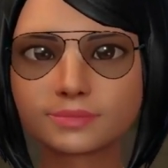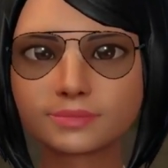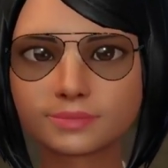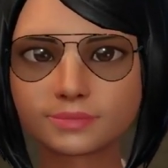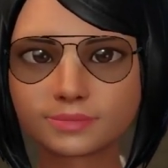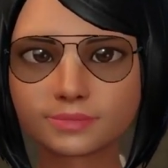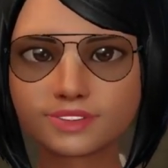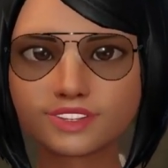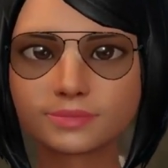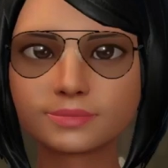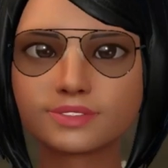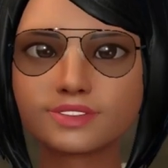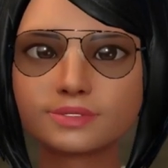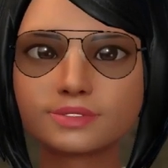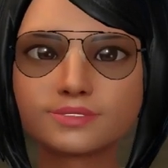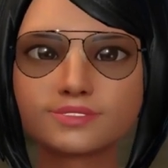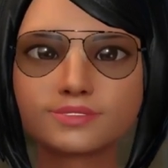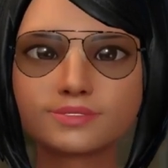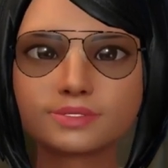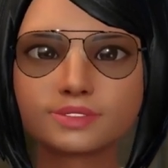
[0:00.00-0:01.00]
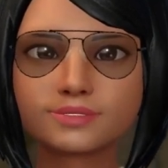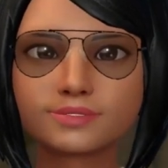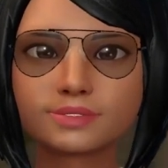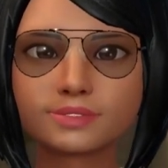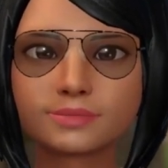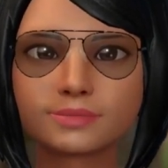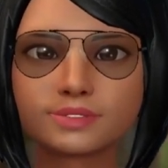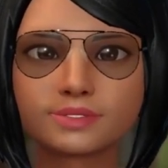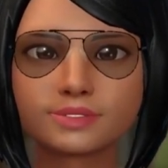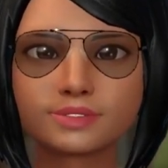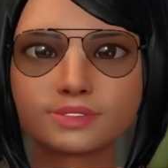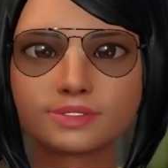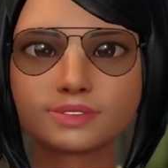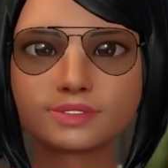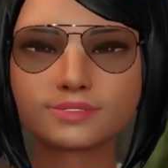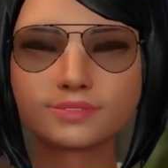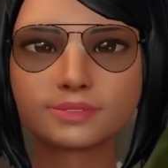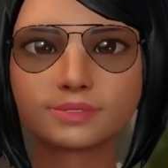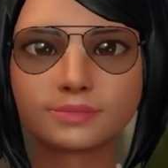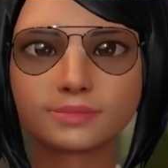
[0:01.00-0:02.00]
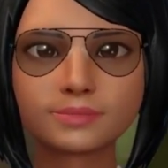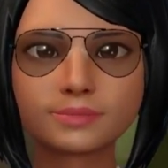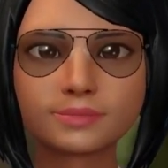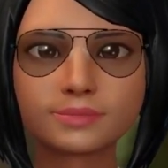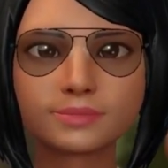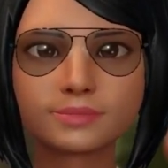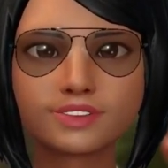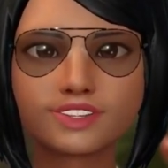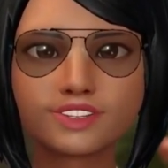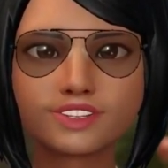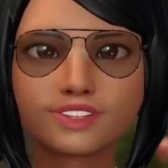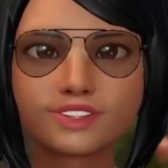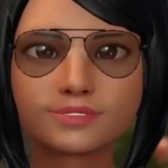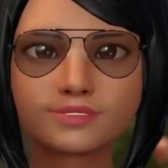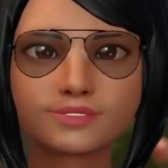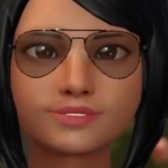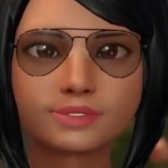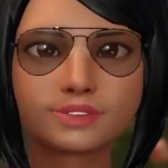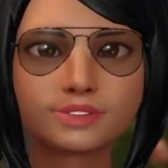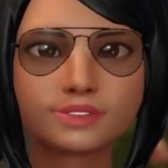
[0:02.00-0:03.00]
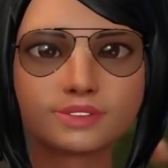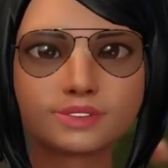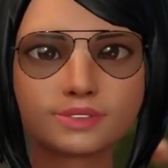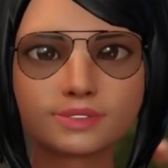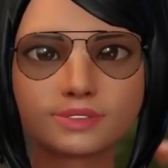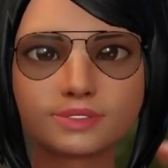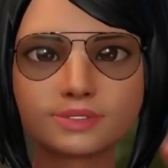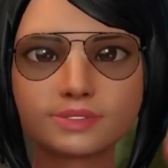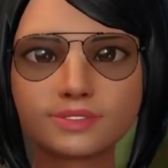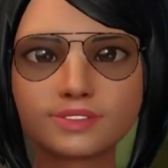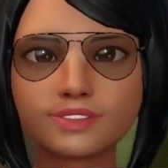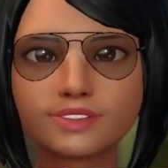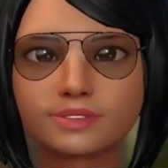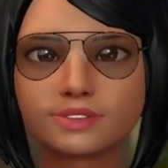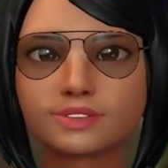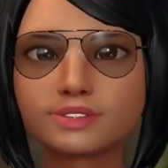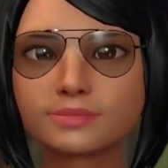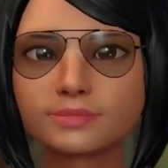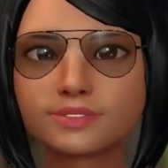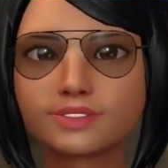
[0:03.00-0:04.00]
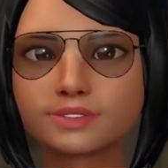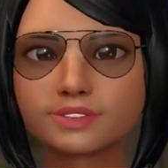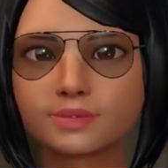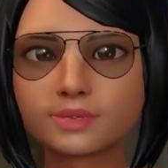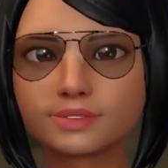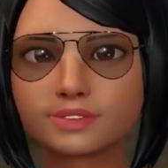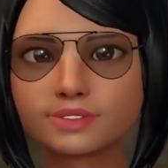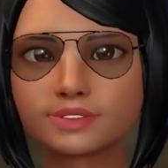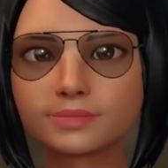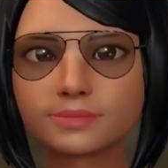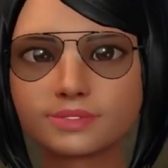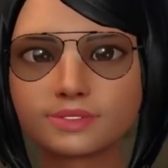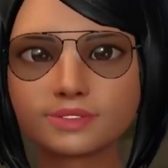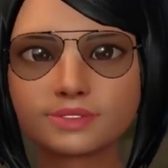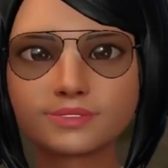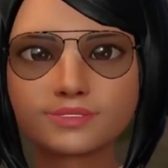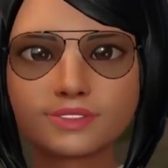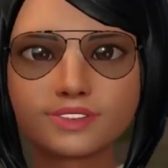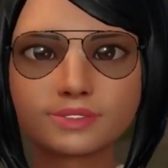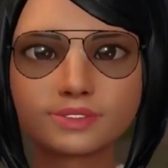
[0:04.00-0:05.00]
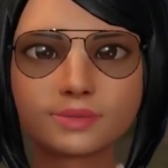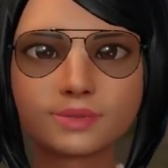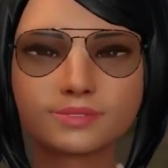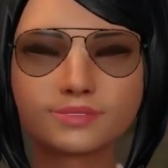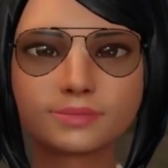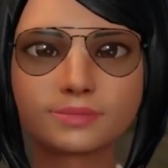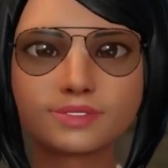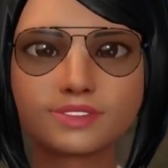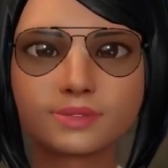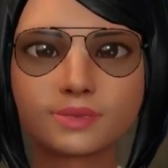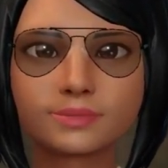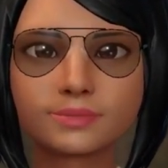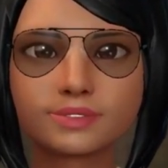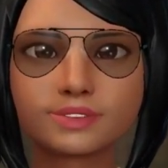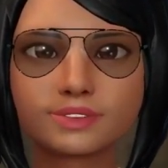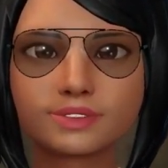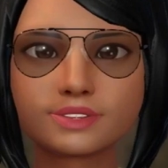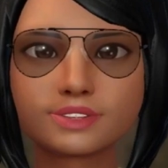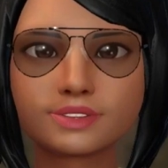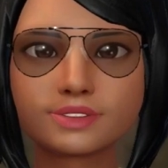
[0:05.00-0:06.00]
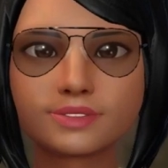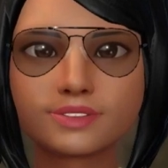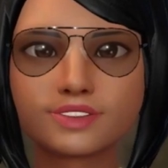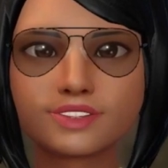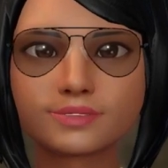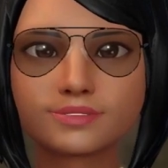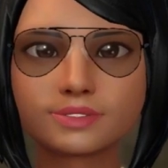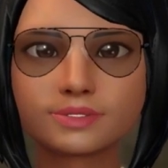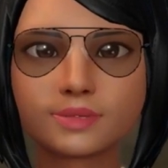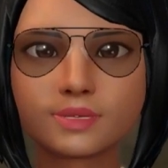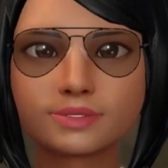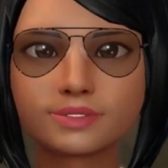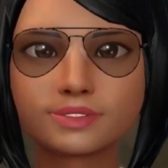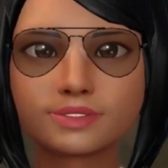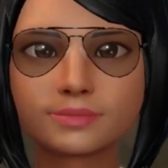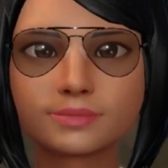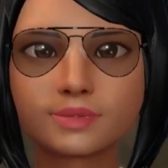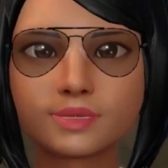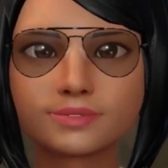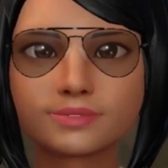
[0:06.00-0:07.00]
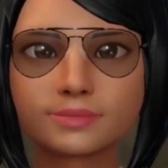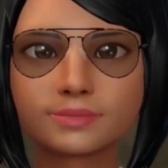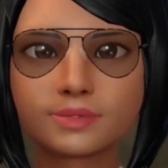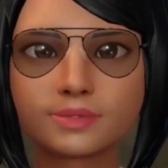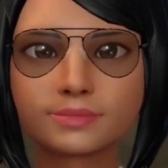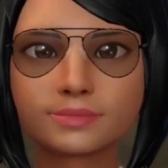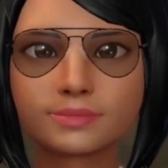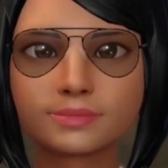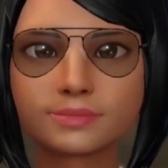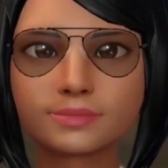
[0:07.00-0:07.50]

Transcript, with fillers: Entonces, en pocas palabras, Malas noticias que la mayoría tomó bien con un drama fabricado para animar un poco las cosas.